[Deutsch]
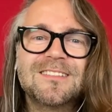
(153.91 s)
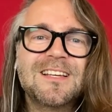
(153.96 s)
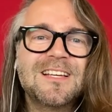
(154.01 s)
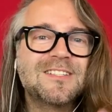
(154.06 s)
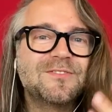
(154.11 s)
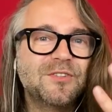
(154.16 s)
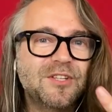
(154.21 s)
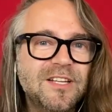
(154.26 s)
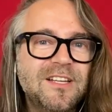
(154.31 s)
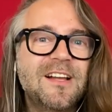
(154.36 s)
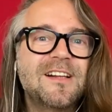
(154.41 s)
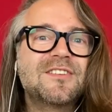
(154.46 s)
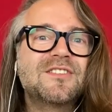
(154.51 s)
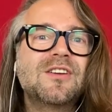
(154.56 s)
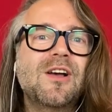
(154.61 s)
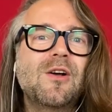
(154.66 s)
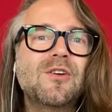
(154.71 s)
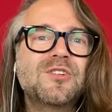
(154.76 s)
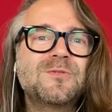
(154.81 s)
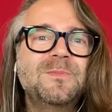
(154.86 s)
Das heißt, für dich als
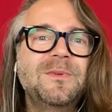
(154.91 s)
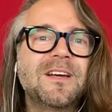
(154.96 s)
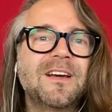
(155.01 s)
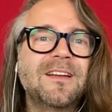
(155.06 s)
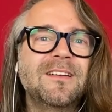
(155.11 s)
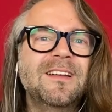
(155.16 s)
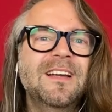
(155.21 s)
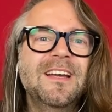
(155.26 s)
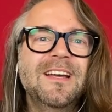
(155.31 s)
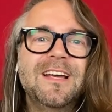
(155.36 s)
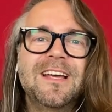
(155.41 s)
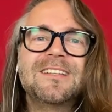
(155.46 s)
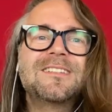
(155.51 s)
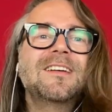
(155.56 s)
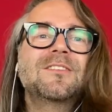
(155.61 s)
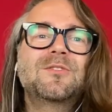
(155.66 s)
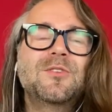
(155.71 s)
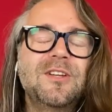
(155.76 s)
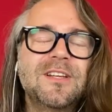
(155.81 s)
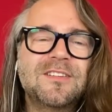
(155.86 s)
Schauspielerin ist
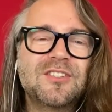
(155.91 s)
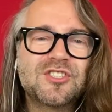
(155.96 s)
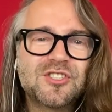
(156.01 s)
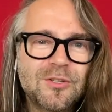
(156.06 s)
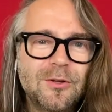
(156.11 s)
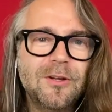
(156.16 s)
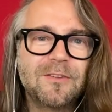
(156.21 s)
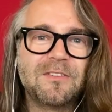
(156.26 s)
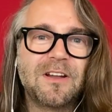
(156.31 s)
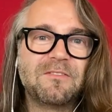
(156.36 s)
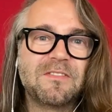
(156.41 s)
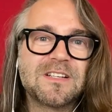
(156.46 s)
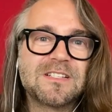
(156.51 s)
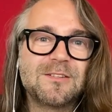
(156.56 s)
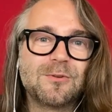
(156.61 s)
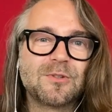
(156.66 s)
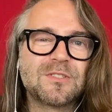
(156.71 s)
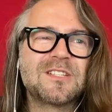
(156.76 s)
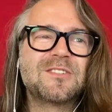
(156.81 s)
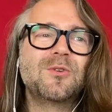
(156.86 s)
natürlich schön, wenn
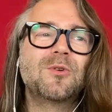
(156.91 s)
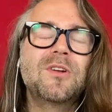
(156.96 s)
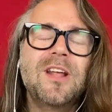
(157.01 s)
was los ist.